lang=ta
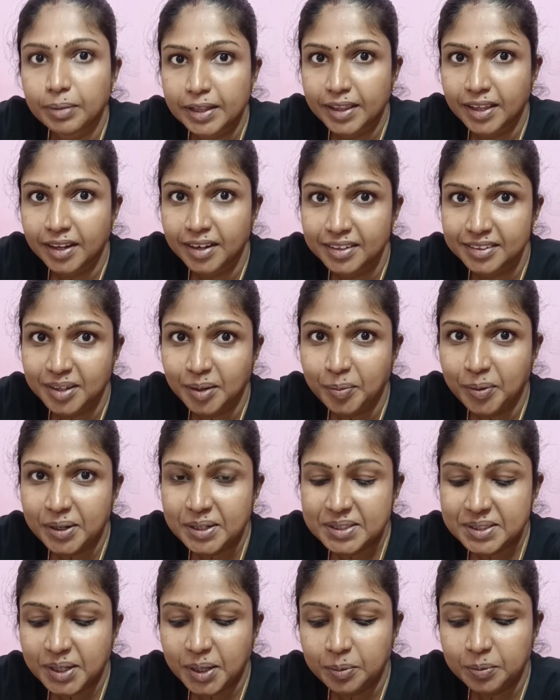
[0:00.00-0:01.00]
மதியானம்
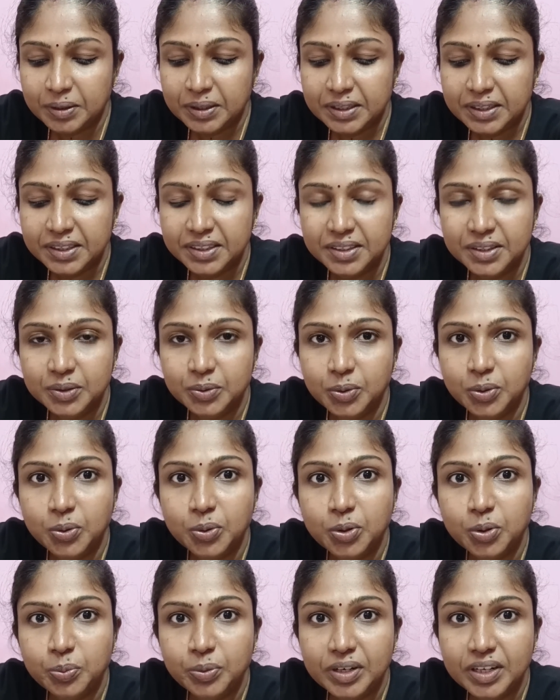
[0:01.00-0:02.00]
சாப்பாடு சாப்பிட்டுட்டு ஒரு
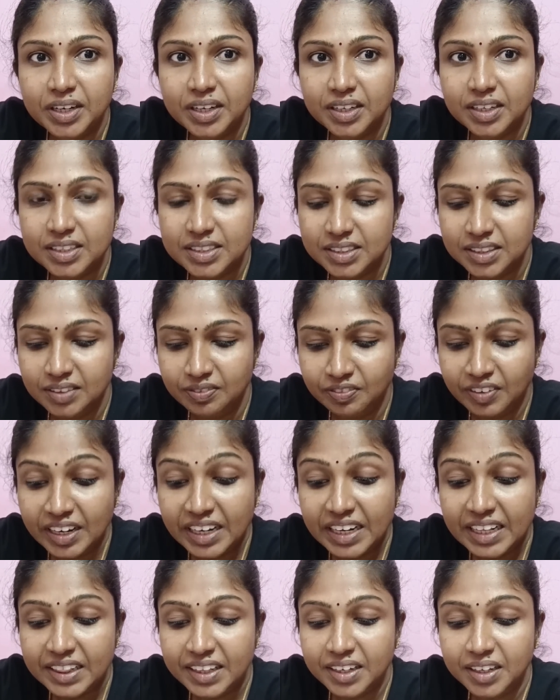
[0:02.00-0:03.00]
ஒரு மணி நேரம் கழிச்சு நான்
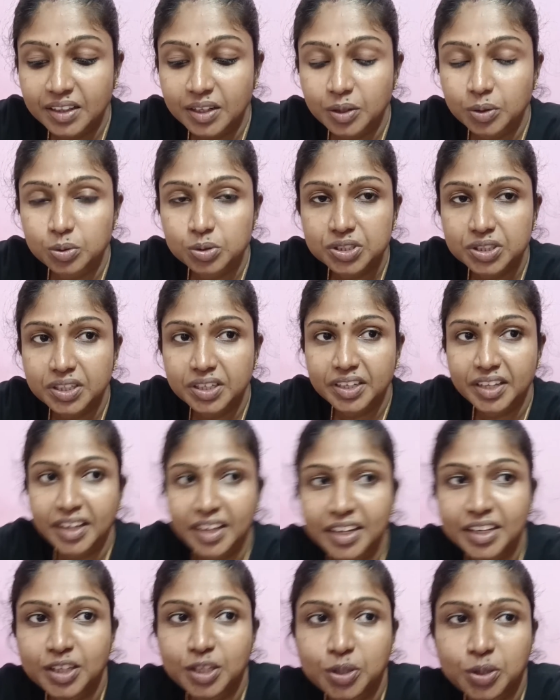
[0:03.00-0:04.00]
வெந்நி தண்ணி தான்
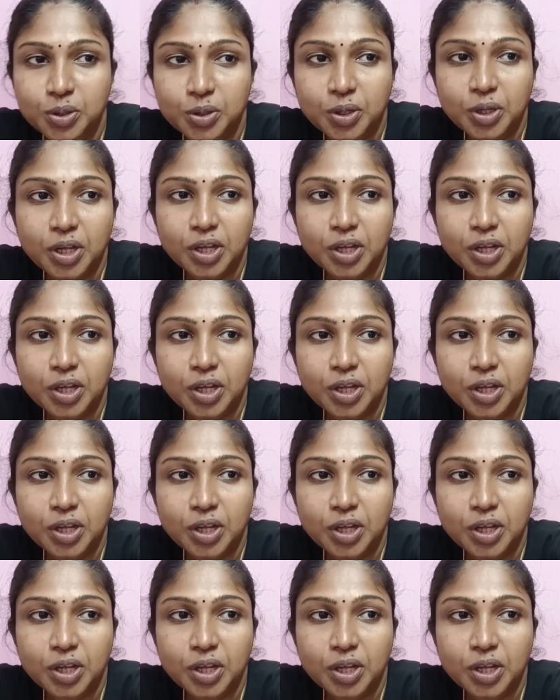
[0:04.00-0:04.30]
குடிச்சிட்ருக்கேன் இது